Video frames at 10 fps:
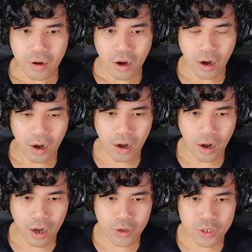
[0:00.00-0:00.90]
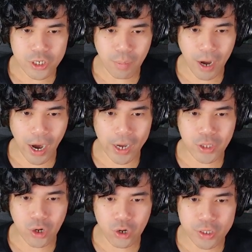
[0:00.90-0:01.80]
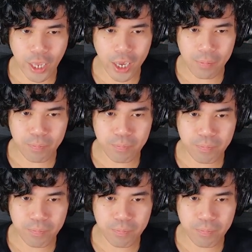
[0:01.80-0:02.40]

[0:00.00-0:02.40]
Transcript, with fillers: Ah, yun siya mga idol, oh, Dave.